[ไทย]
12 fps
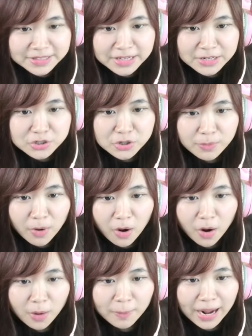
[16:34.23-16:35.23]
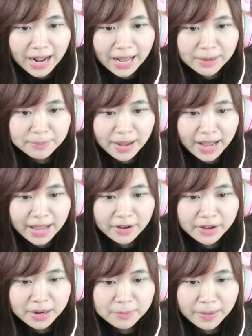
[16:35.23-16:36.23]
หนึ่งชั่วโมงผ่านไป
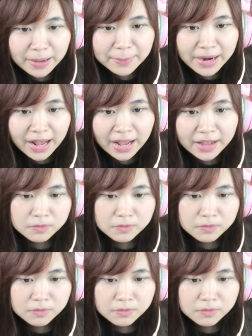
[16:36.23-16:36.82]
ก็ยังไปไม่ได้